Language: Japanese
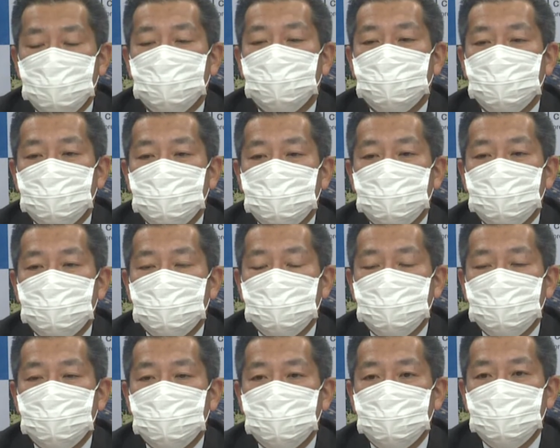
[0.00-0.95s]
はい、発
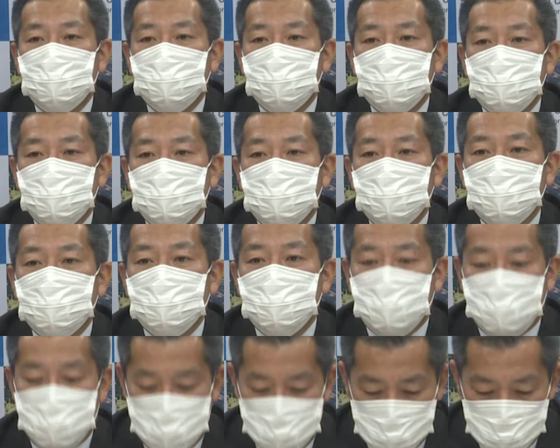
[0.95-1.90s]
行するってこ
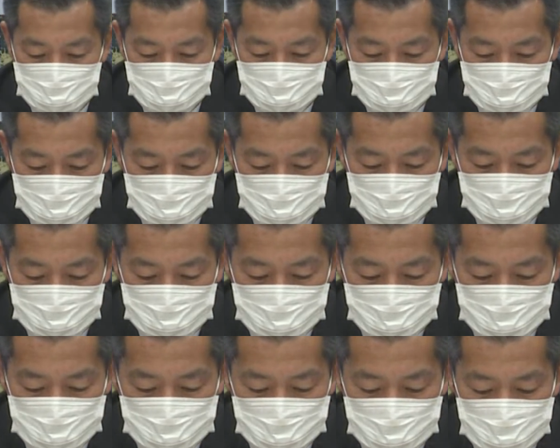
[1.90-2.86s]
とですけ
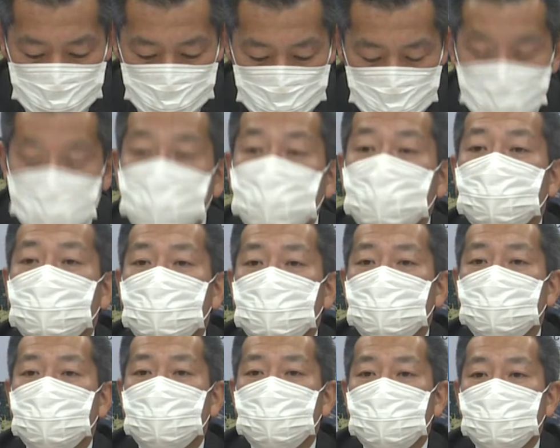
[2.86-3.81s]
ど、なん
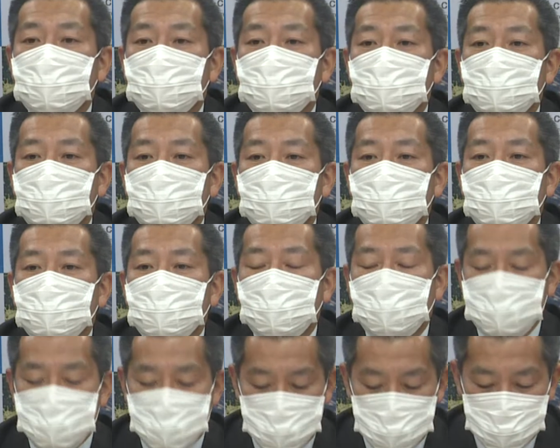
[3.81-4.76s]
て言
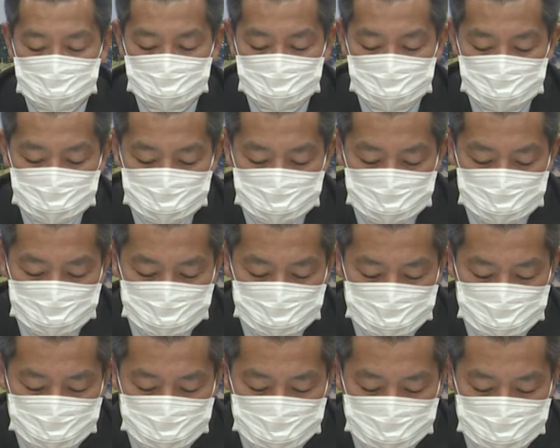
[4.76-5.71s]
う
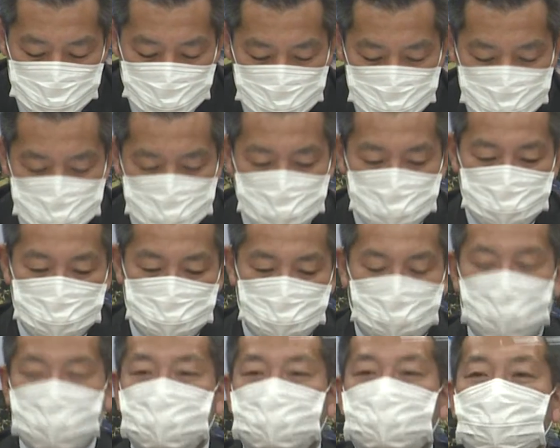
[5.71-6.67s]
んでしょう、
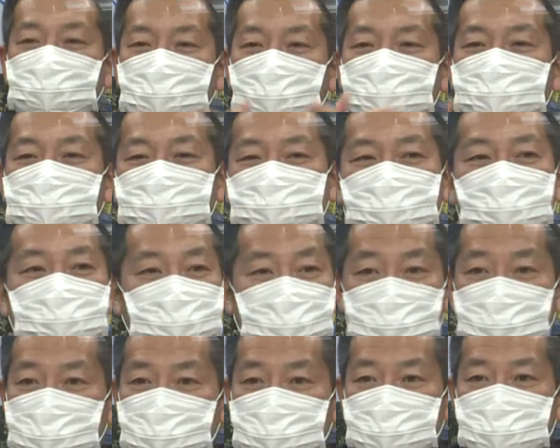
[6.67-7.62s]
まあ何人使う
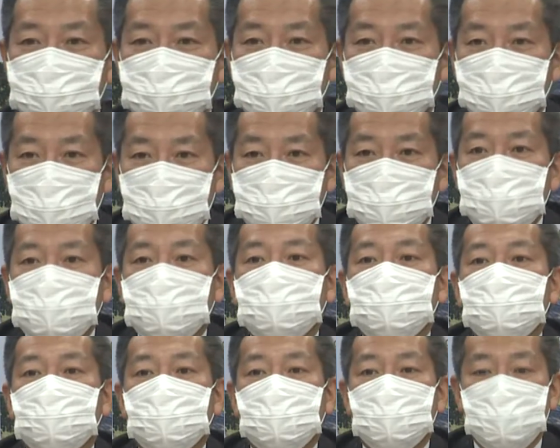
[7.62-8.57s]
かは我々も分かりませ
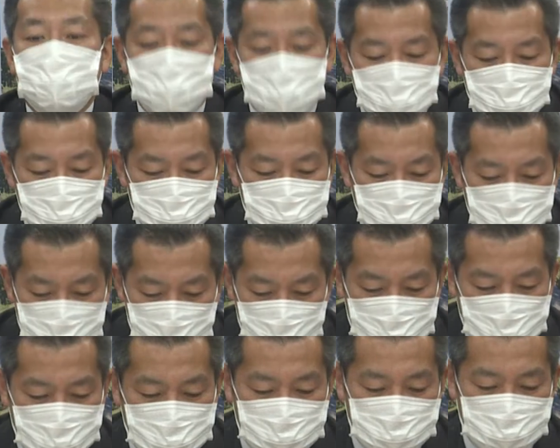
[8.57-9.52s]
んけれども、1人
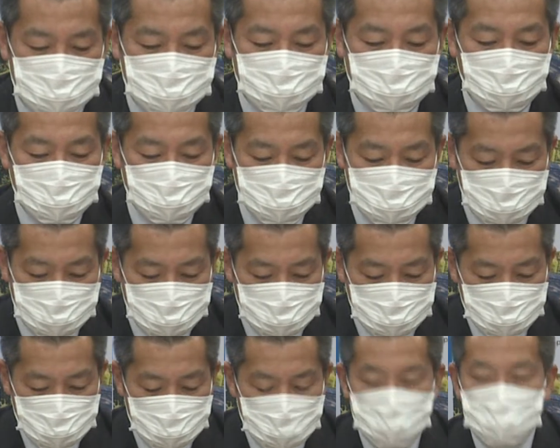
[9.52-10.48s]
当たりっていうか、この
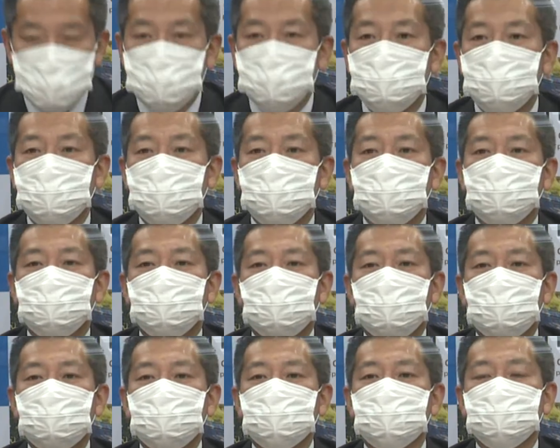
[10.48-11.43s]

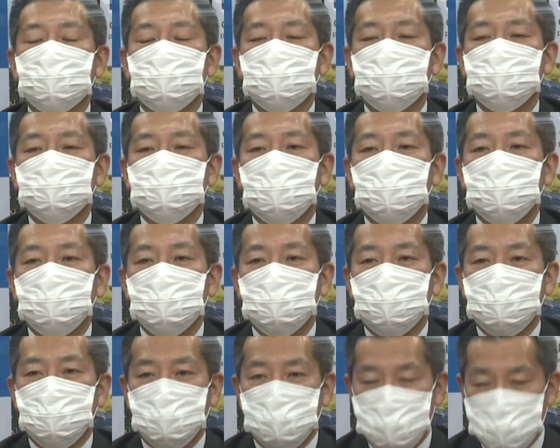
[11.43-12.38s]
LINE クーポン
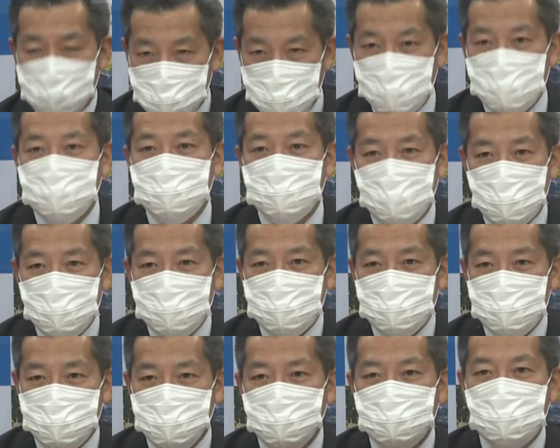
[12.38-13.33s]
もらった1
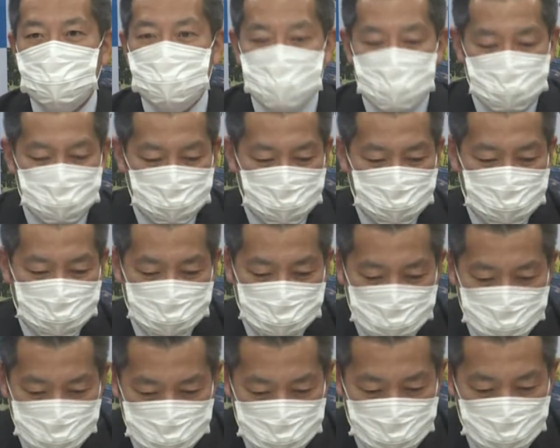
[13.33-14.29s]
人当たりで
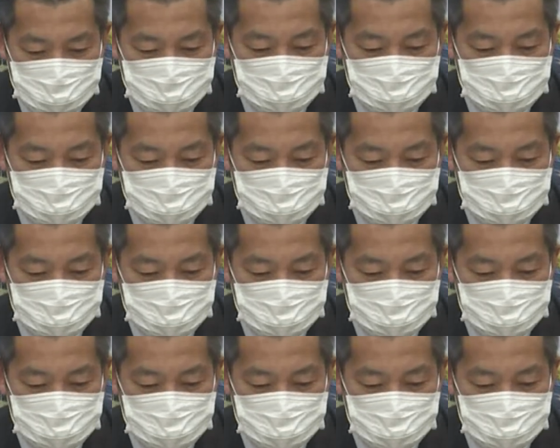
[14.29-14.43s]
ここに